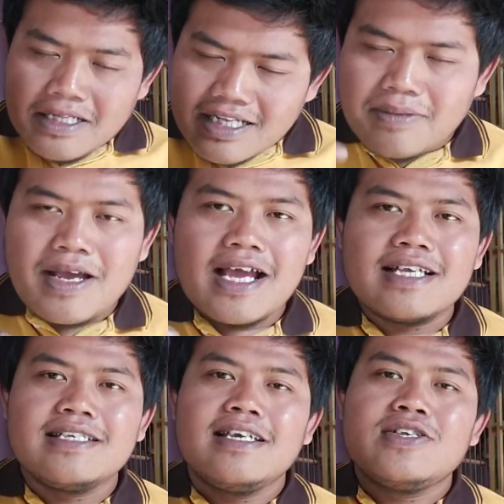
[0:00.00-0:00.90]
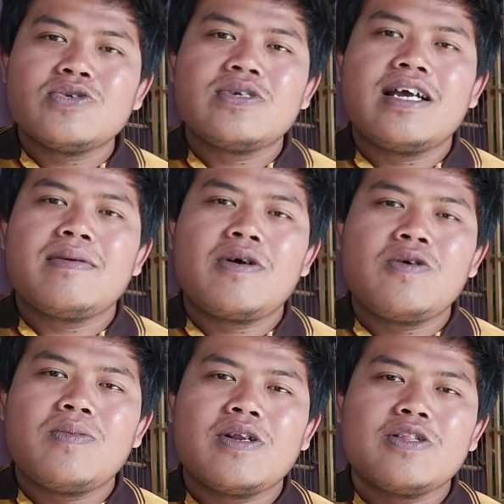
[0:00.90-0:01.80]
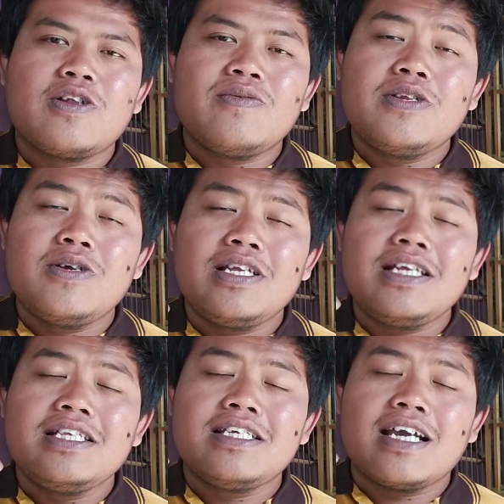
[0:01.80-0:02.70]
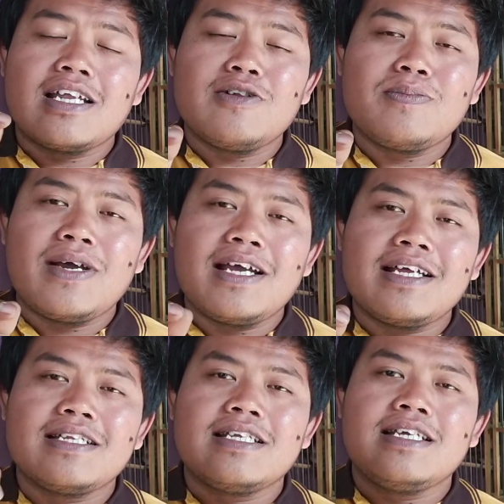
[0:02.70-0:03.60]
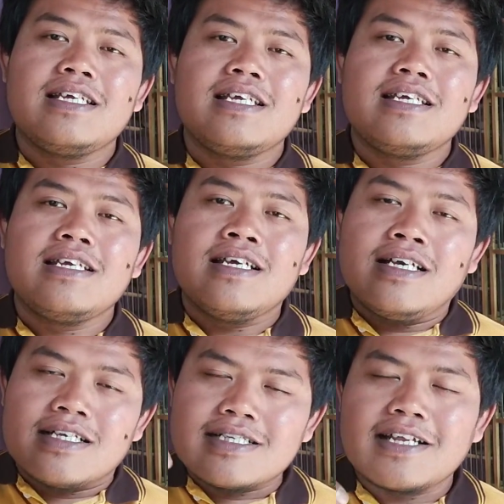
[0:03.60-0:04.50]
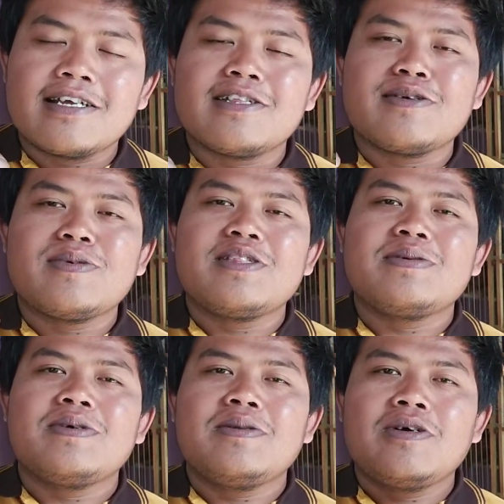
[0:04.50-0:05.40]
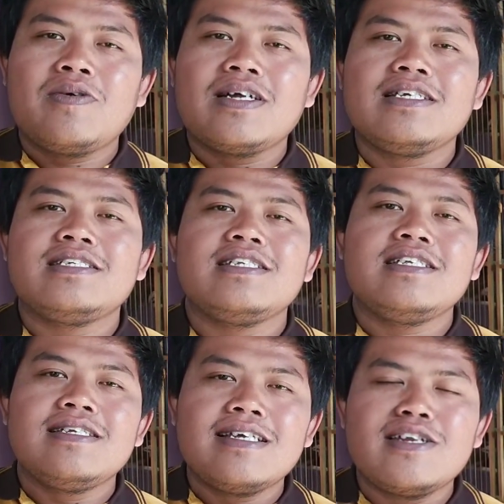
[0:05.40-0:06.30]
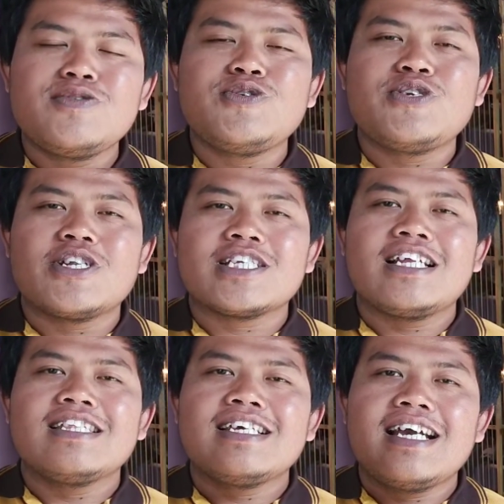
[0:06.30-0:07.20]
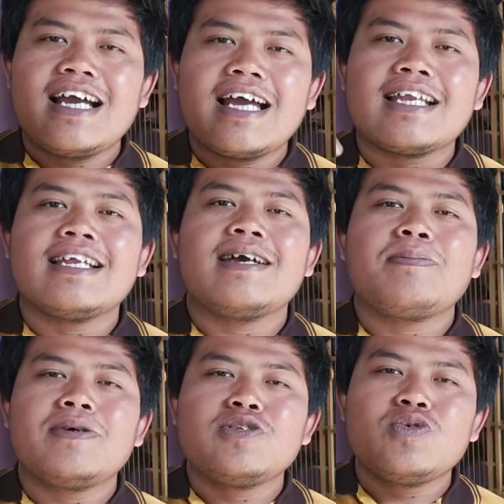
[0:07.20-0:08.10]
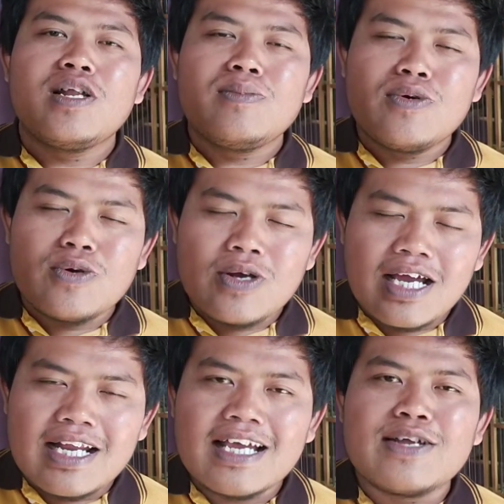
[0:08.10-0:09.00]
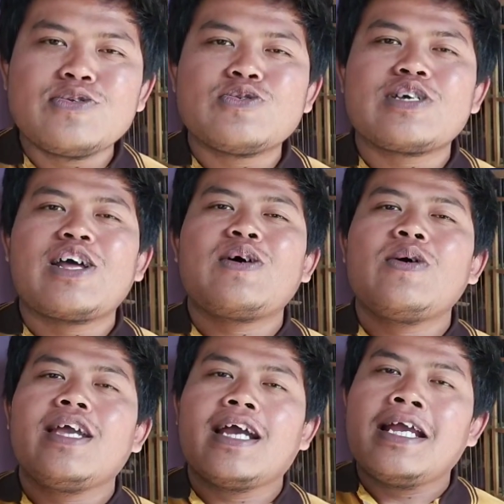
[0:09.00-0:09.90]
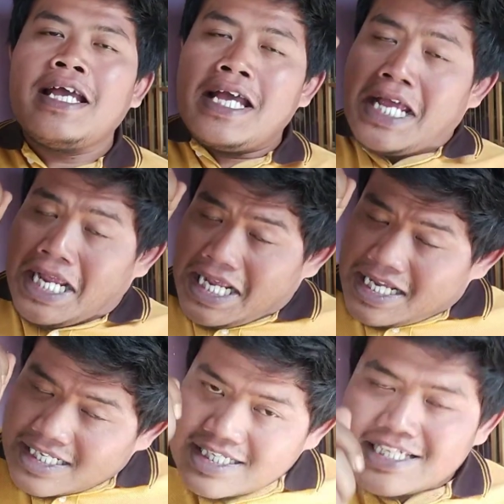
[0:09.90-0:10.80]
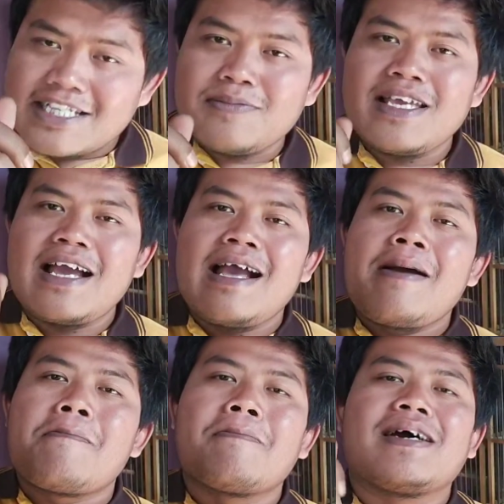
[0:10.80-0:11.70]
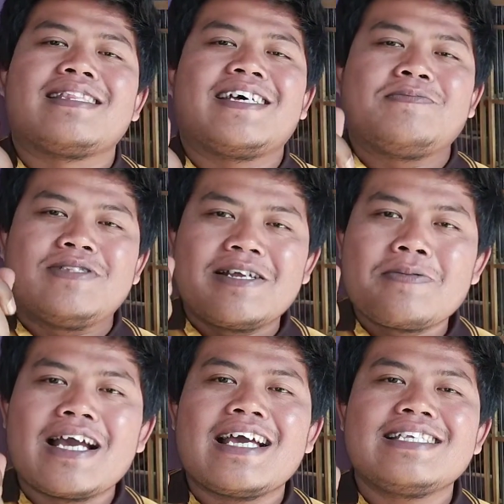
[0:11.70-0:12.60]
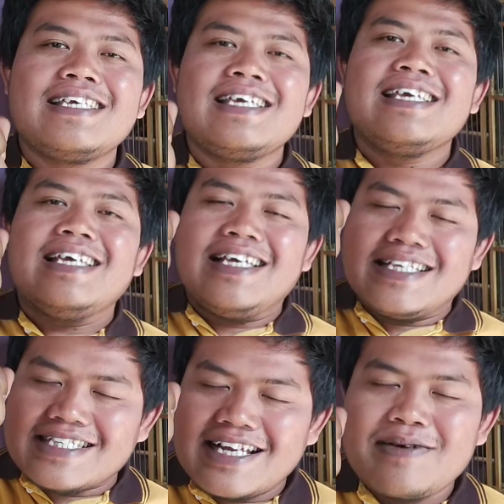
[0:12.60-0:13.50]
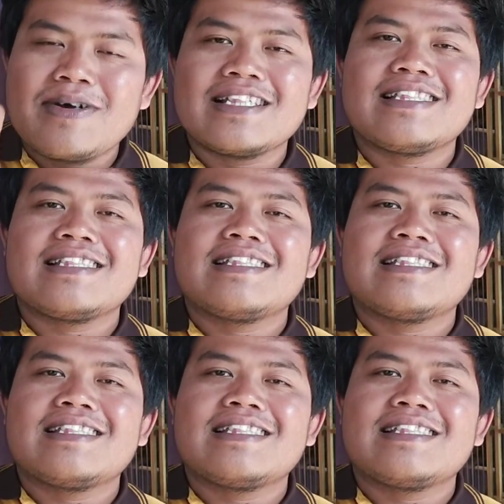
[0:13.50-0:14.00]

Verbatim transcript: terima kasih sudah mau menonton video ini jangan lupa di share ke teman-teman bahwa di sini di Danu Junior Salatiga ada penjual burung anakan cucaro yang sistemnya mantap. Terima kasih, selamat